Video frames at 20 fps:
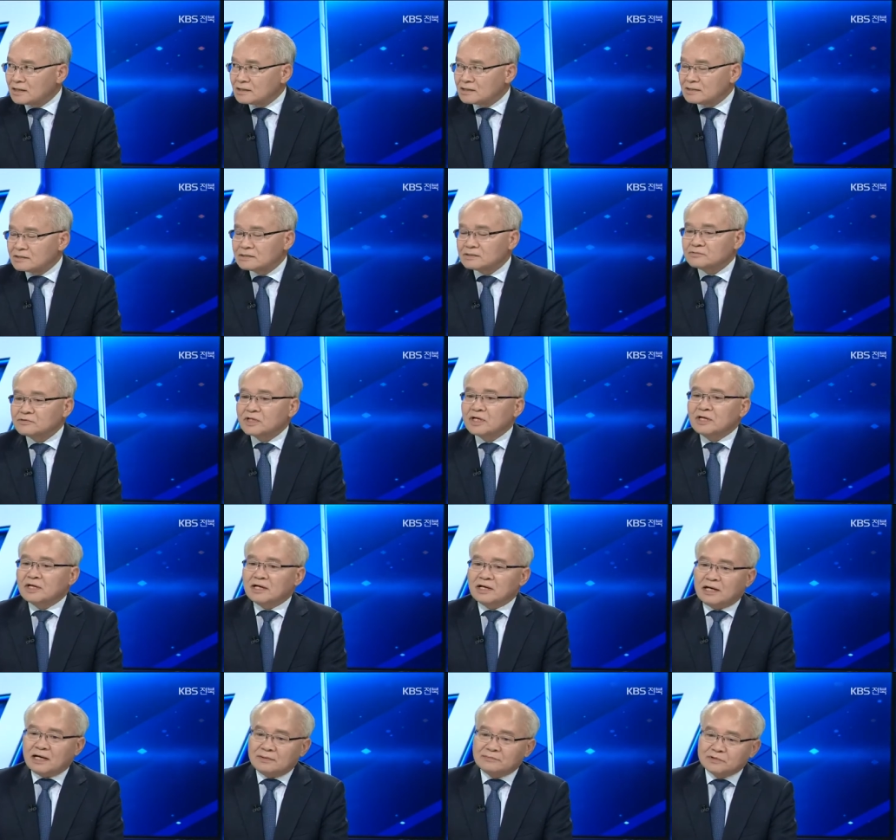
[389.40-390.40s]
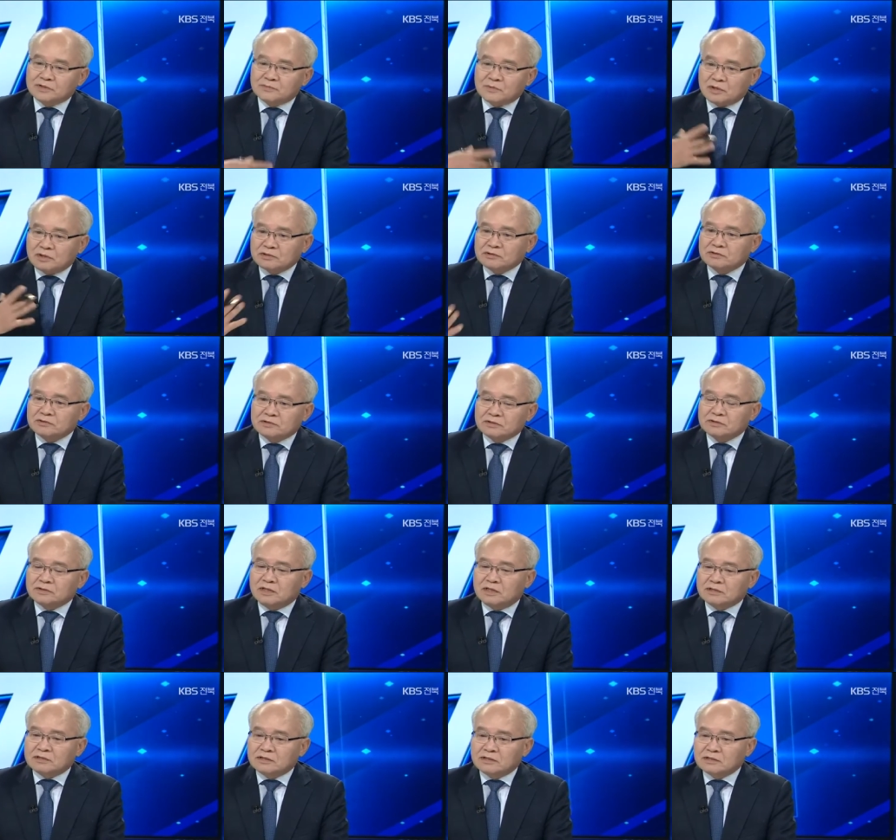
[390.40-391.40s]
예. 우리가 아무리 무슨
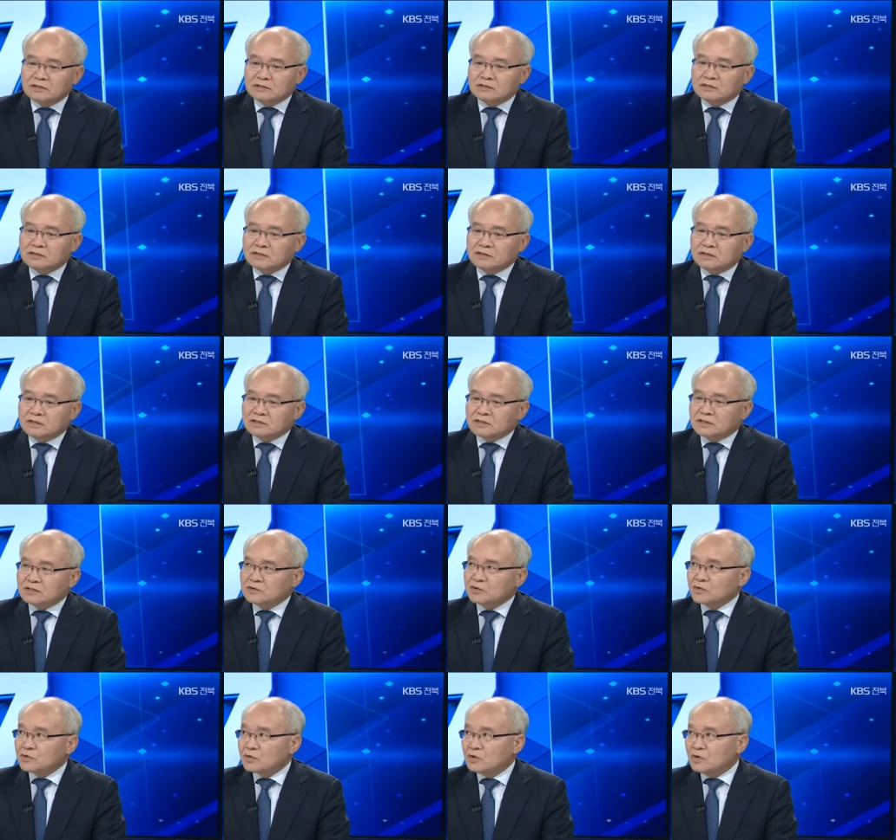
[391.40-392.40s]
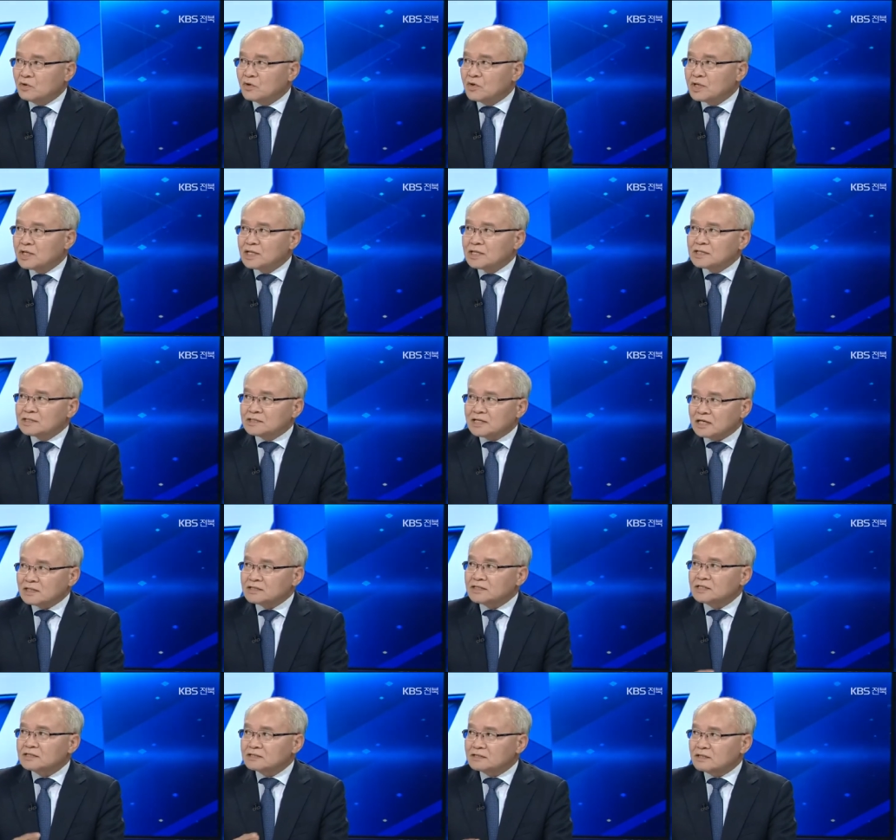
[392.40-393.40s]
어떤 그 경제 이론도
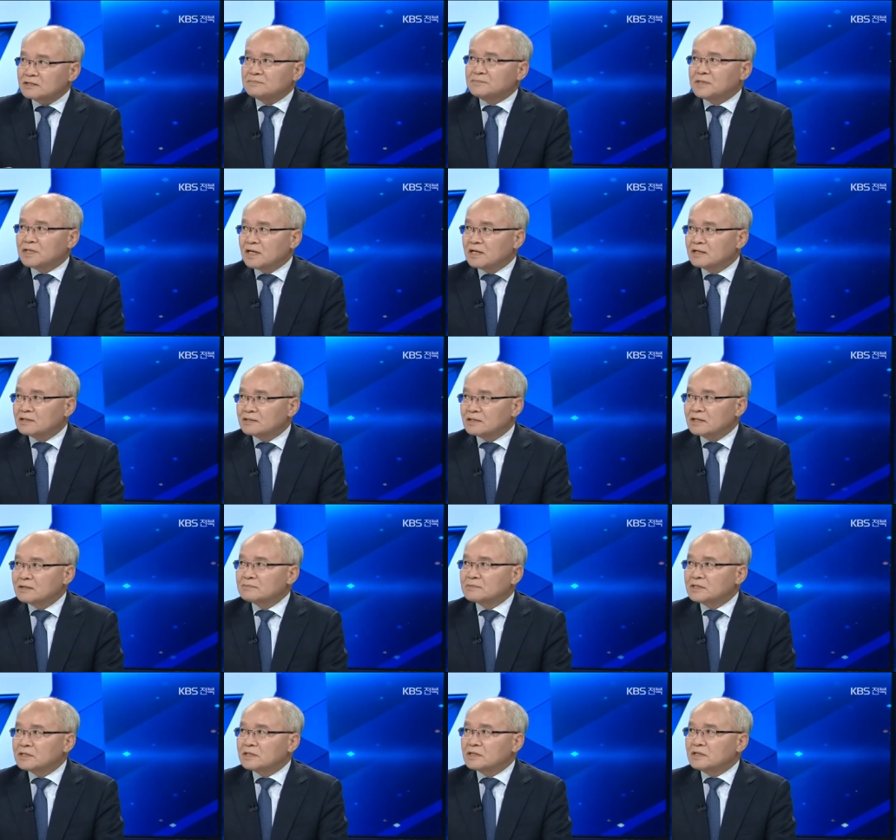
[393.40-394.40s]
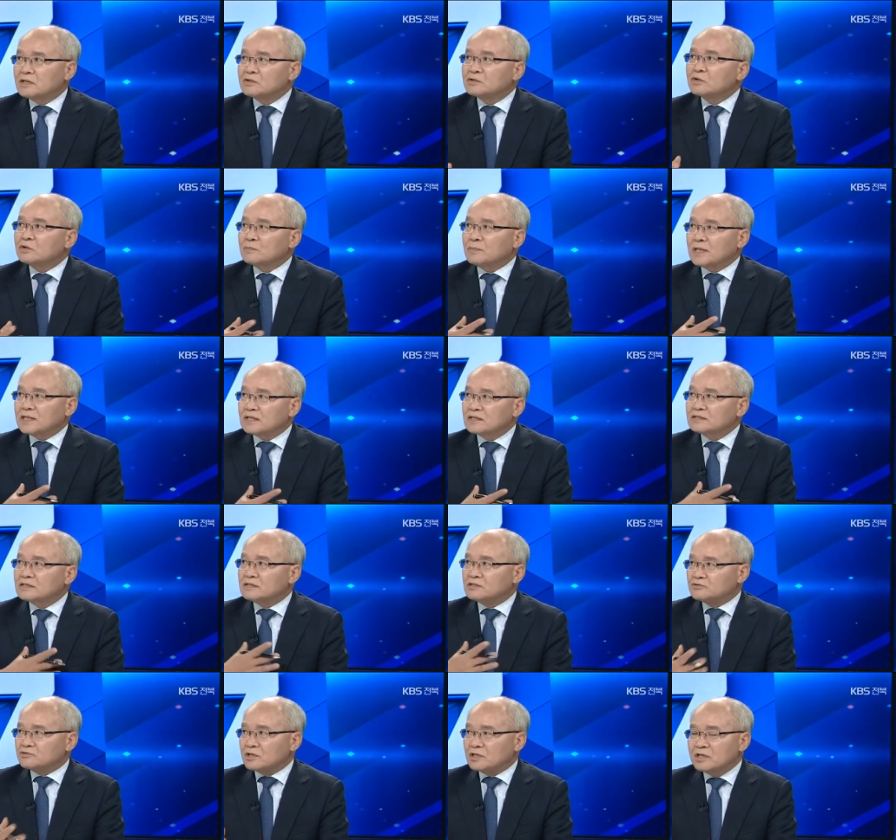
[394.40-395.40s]
상식적입니다. 사람들이 아하. 어느 정도
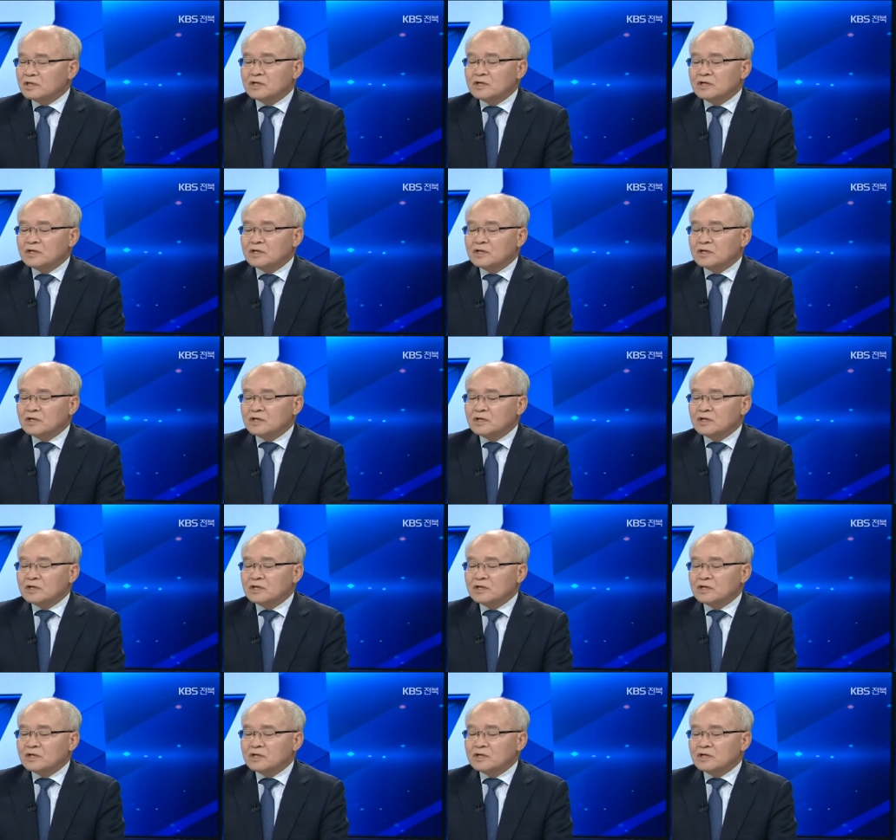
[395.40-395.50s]
받아들일 수 있어요.